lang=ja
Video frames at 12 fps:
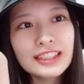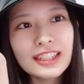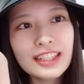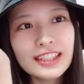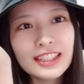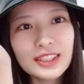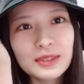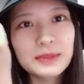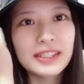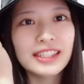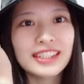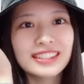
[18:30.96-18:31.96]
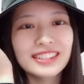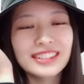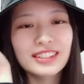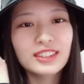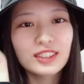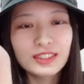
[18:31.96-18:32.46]
たらいいでしょみたいな感じでさ
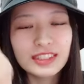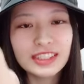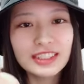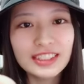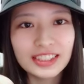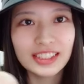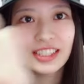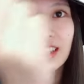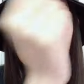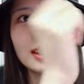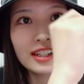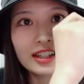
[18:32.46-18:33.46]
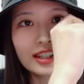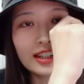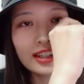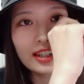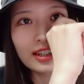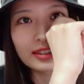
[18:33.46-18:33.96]
普通に渡すし、
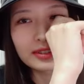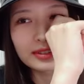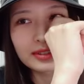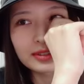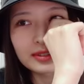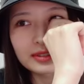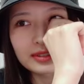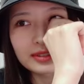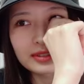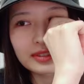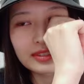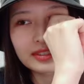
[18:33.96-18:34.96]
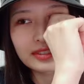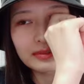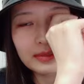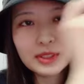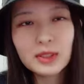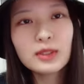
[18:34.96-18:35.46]
あのー、
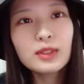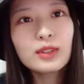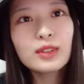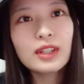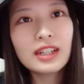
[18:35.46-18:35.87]
まあその